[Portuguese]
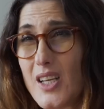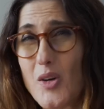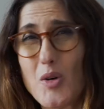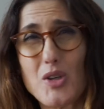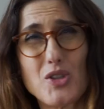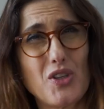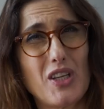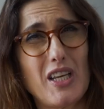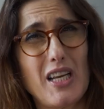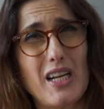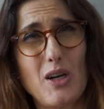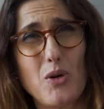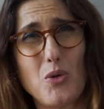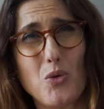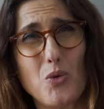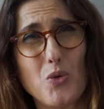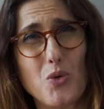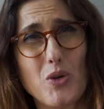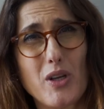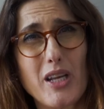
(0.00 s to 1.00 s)
que eu acho que era
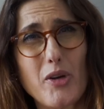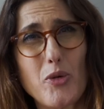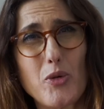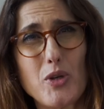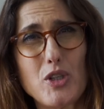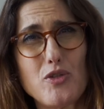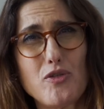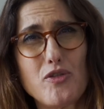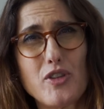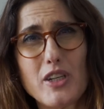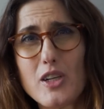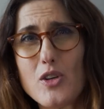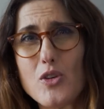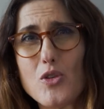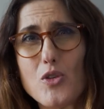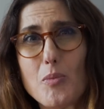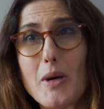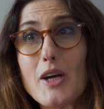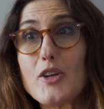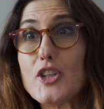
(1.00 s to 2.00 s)
o curry de
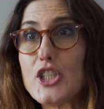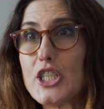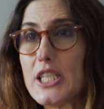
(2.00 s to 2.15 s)
frango, butter